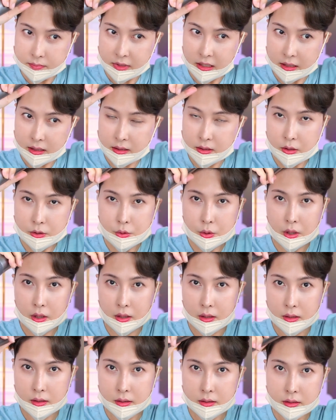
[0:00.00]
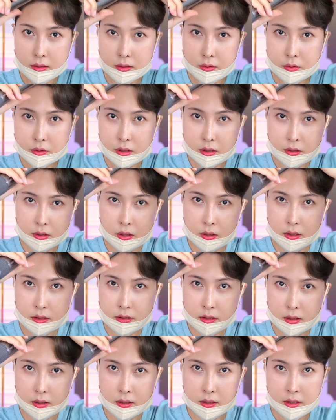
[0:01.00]
딱 끊어줘요 그리고 저는
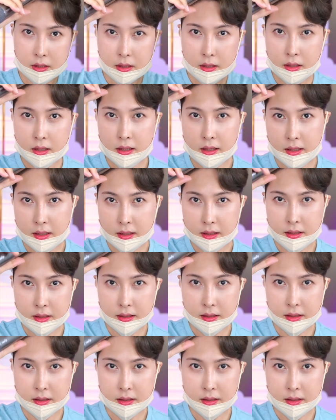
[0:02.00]
여기서 1,